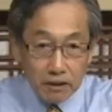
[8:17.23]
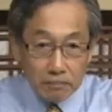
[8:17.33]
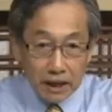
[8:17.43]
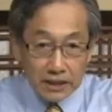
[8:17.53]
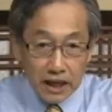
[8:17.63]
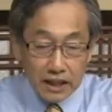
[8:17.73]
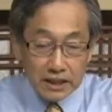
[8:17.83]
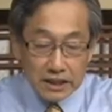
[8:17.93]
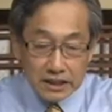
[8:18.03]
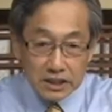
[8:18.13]
把他
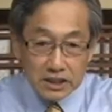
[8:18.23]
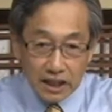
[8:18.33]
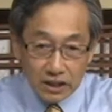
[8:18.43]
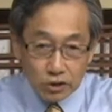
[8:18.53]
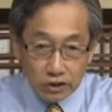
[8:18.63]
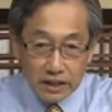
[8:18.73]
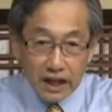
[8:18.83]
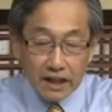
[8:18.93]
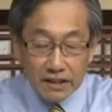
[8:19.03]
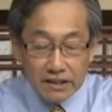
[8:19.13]
的一个拣选爱